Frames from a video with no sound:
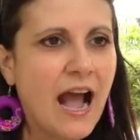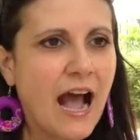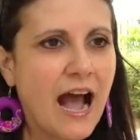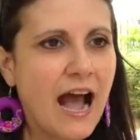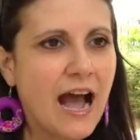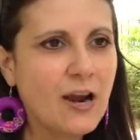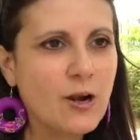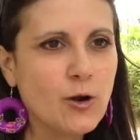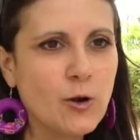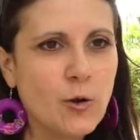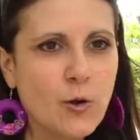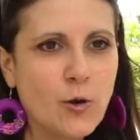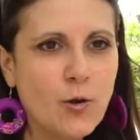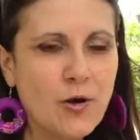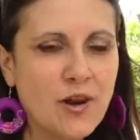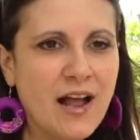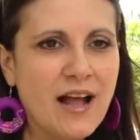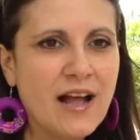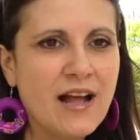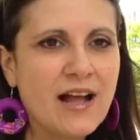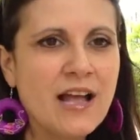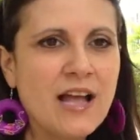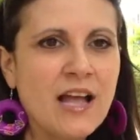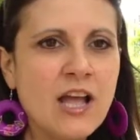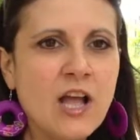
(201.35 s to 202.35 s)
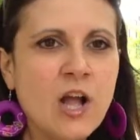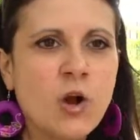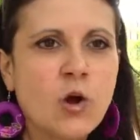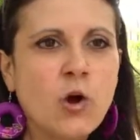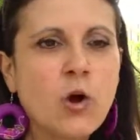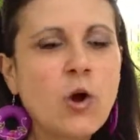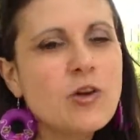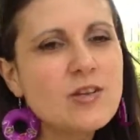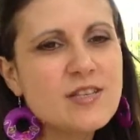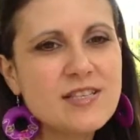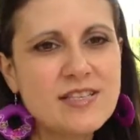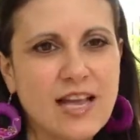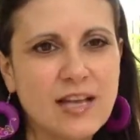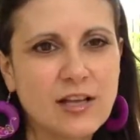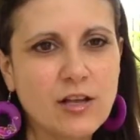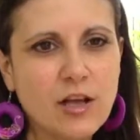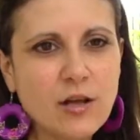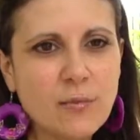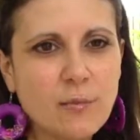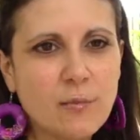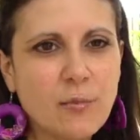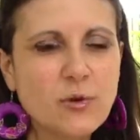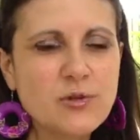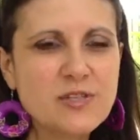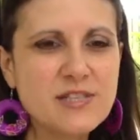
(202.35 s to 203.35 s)
Allora, cosa
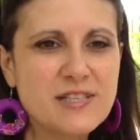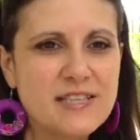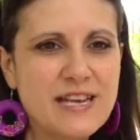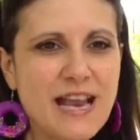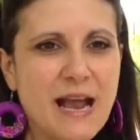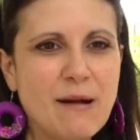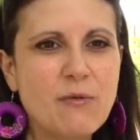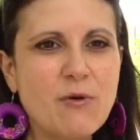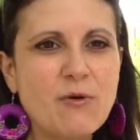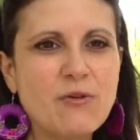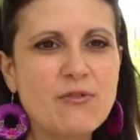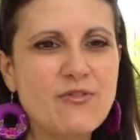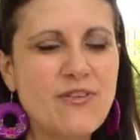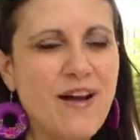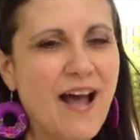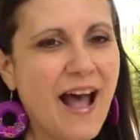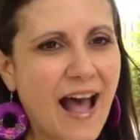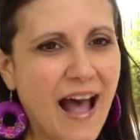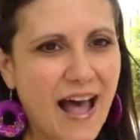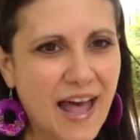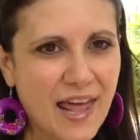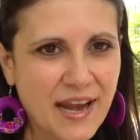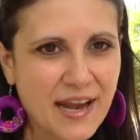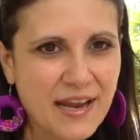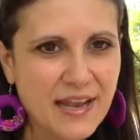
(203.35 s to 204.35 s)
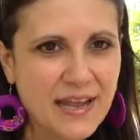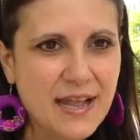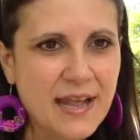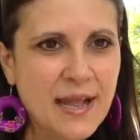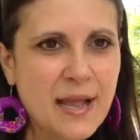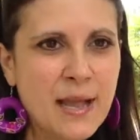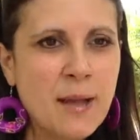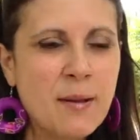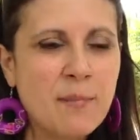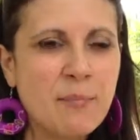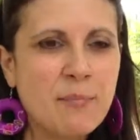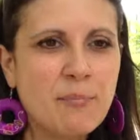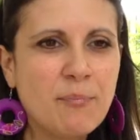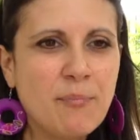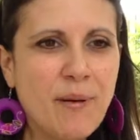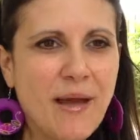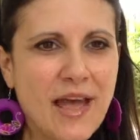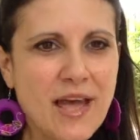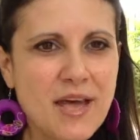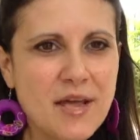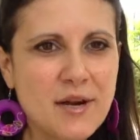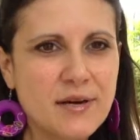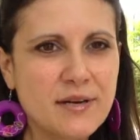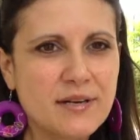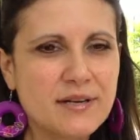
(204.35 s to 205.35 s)
possiamo fare
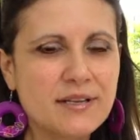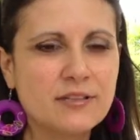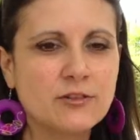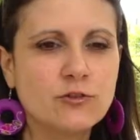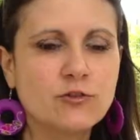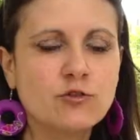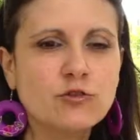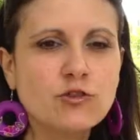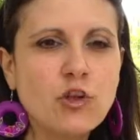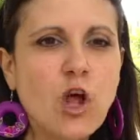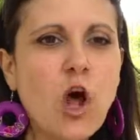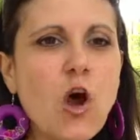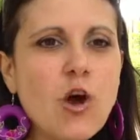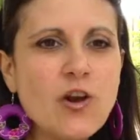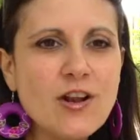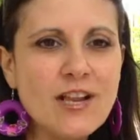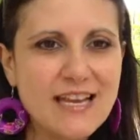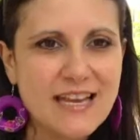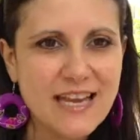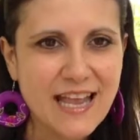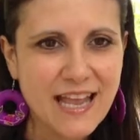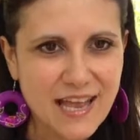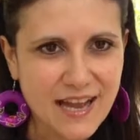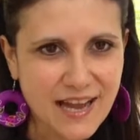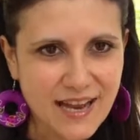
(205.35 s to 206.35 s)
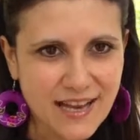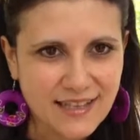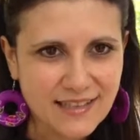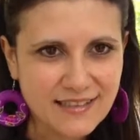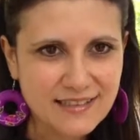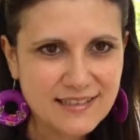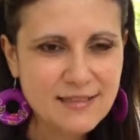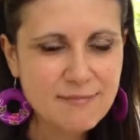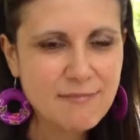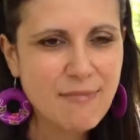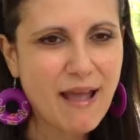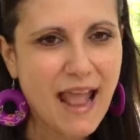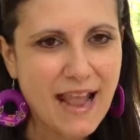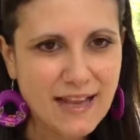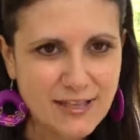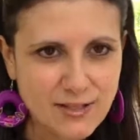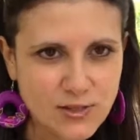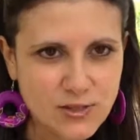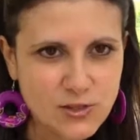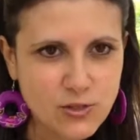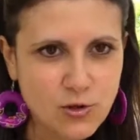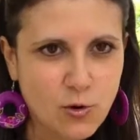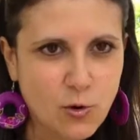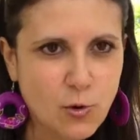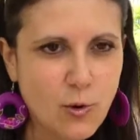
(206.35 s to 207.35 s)
per togliere di
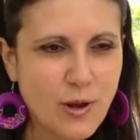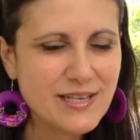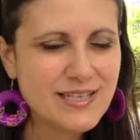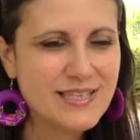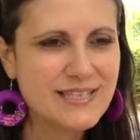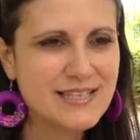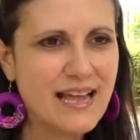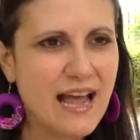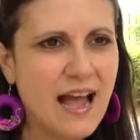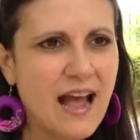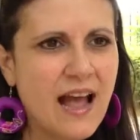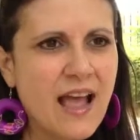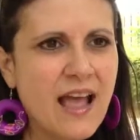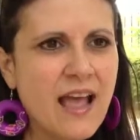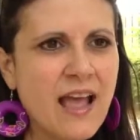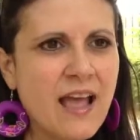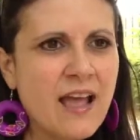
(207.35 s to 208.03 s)
mezzo questa